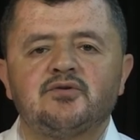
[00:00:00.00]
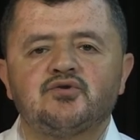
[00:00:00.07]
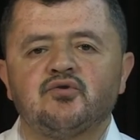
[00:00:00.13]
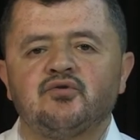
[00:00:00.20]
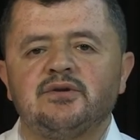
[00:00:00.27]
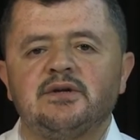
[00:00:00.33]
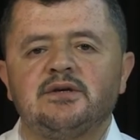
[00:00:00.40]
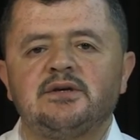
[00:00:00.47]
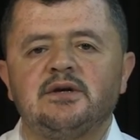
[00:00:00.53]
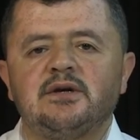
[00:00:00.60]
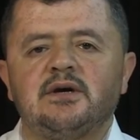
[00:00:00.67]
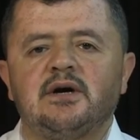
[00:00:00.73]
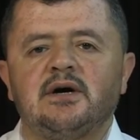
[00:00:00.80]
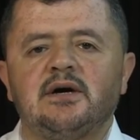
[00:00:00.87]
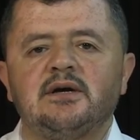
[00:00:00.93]
son
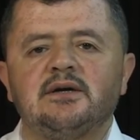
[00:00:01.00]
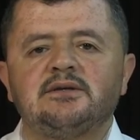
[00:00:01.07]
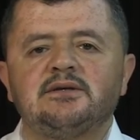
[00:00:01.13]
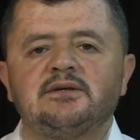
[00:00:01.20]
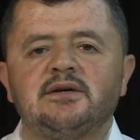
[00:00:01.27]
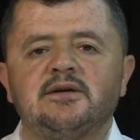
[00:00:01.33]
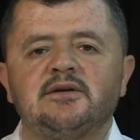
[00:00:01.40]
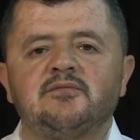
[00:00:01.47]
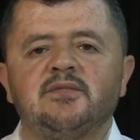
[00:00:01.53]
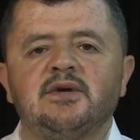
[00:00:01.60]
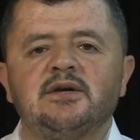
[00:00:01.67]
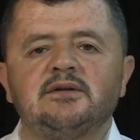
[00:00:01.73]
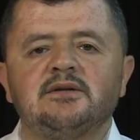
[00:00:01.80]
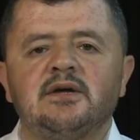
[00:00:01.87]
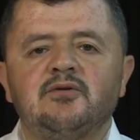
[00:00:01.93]
iki ayeti
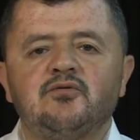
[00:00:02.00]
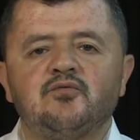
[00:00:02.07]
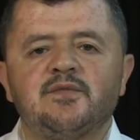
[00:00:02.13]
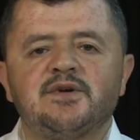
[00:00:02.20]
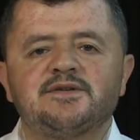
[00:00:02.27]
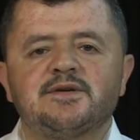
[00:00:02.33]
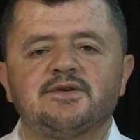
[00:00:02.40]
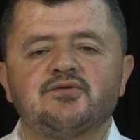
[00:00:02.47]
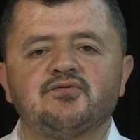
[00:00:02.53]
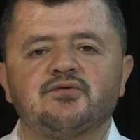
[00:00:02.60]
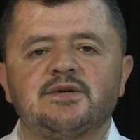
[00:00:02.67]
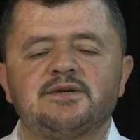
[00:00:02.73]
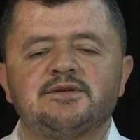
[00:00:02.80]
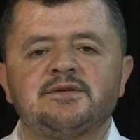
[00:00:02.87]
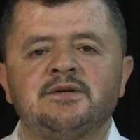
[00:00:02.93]
kerimeyi de Hümeze
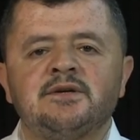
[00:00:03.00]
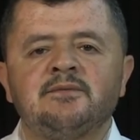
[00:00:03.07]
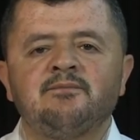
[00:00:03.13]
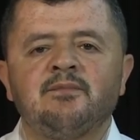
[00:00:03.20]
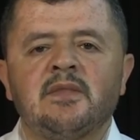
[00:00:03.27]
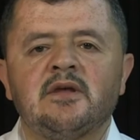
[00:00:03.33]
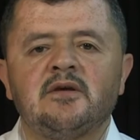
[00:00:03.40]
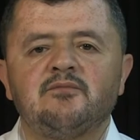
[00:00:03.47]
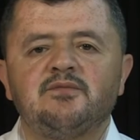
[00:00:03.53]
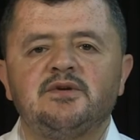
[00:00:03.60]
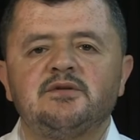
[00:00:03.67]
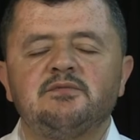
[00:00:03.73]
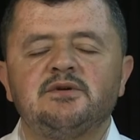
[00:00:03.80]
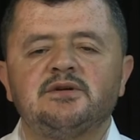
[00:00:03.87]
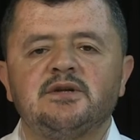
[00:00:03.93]
suresinin
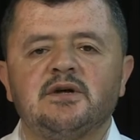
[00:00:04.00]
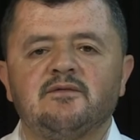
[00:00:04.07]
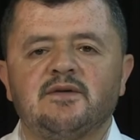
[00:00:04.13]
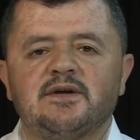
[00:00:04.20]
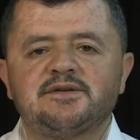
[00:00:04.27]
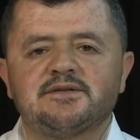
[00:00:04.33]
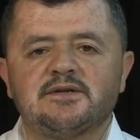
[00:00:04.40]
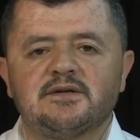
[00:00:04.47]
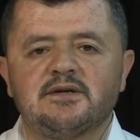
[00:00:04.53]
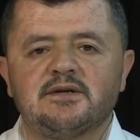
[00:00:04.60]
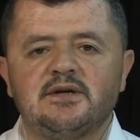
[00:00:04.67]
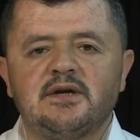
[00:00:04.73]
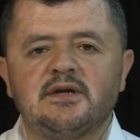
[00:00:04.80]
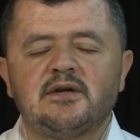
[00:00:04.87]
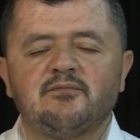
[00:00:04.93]
birbirine vasıl
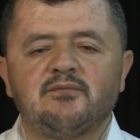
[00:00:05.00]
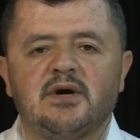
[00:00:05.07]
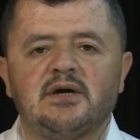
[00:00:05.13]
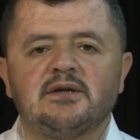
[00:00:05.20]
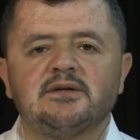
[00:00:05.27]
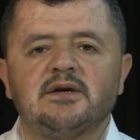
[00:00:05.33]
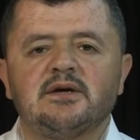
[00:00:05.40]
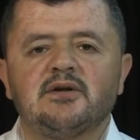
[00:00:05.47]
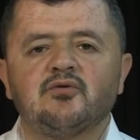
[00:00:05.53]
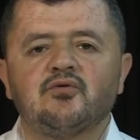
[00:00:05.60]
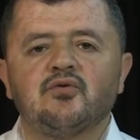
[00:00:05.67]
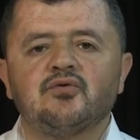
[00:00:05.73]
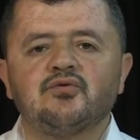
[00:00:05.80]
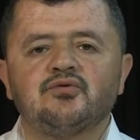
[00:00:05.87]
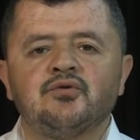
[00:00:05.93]
ederek, bağlayarak
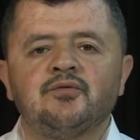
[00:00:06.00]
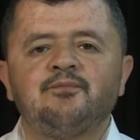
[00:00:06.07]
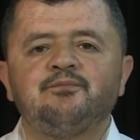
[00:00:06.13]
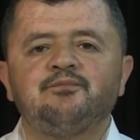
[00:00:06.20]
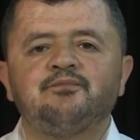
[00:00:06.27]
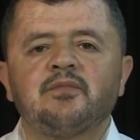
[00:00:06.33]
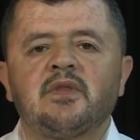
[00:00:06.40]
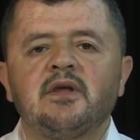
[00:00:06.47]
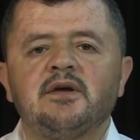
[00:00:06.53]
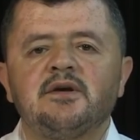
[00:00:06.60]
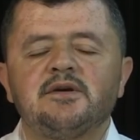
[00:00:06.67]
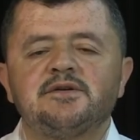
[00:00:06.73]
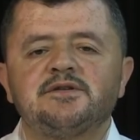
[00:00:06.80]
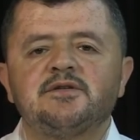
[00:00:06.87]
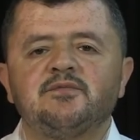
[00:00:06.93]
okudum.
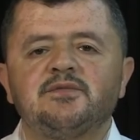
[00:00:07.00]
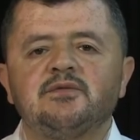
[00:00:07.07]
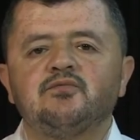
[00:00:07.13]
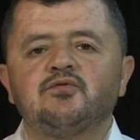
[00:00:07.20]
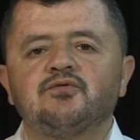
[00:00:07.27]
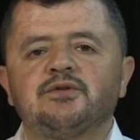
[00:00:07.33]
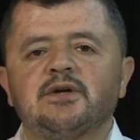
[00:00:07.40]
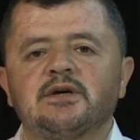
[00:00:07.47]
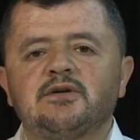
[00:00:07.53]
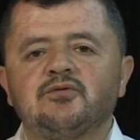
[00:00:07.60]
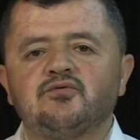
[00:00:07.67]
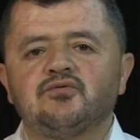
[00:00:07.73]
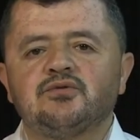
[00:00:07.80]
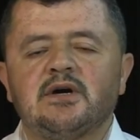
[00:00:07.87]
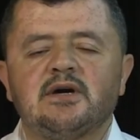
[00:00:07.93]
Şimdi
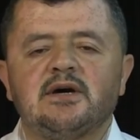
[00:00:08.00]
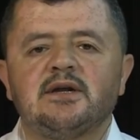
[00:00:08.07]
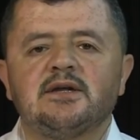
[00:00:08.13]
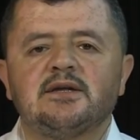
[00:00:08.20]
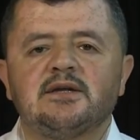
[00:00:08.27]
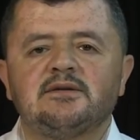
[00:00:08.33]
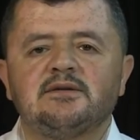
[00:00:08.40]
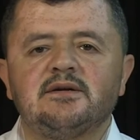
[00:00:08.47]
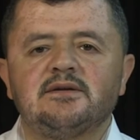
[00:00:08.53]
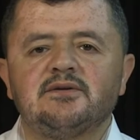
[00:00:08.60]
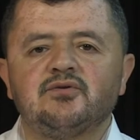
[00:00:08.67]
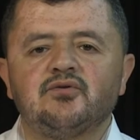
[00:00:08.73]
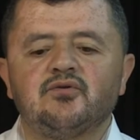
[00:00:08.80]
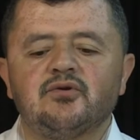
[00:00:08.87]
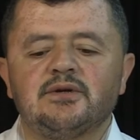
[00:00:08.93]
buradaki dudak
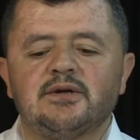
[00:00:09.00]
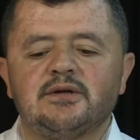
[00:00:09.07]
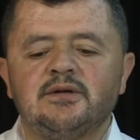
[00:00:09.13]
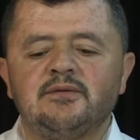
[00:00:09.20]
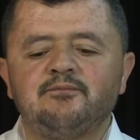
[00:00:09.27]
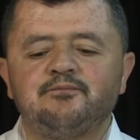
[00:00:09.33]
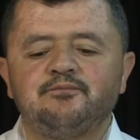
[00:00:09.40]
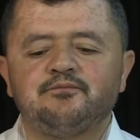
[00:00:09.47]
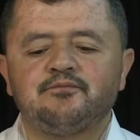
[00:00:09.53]
hareketlerini görelim.